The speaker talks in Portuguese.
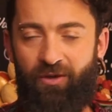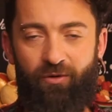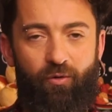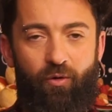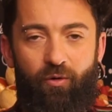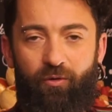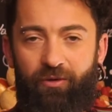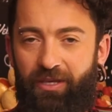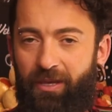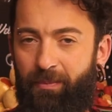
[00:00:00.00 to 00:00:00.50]

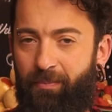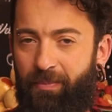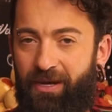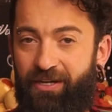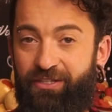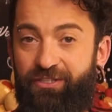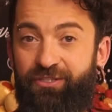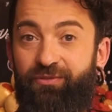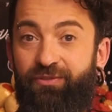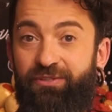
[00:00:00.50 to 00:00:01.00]
qualquer
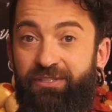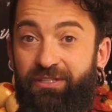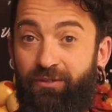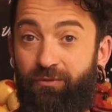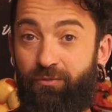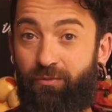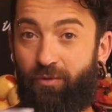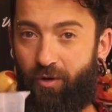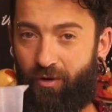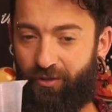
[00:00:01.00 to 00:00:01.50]
parte que você
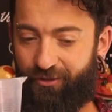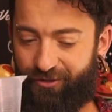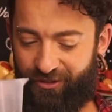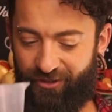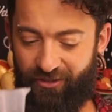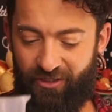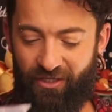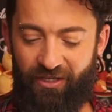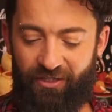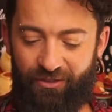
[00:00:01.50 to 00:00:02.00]
não
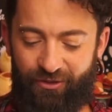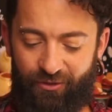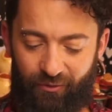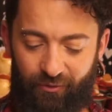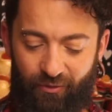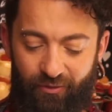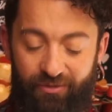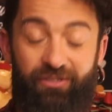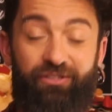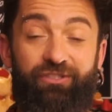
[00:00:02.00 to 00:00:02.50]
goste de um
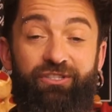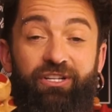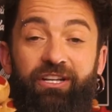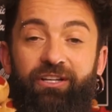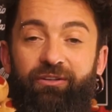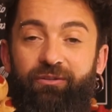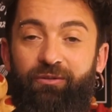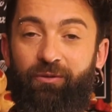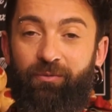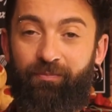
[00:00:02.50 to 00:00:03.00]
adoçante
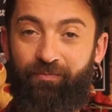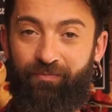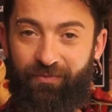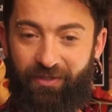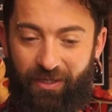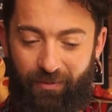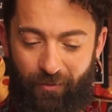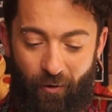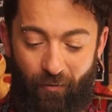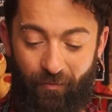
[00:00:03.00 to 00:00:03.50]
líquido,
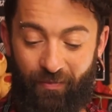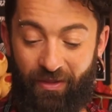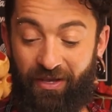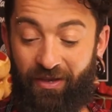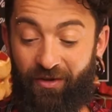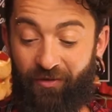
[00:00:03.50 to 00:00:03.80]
tá bom?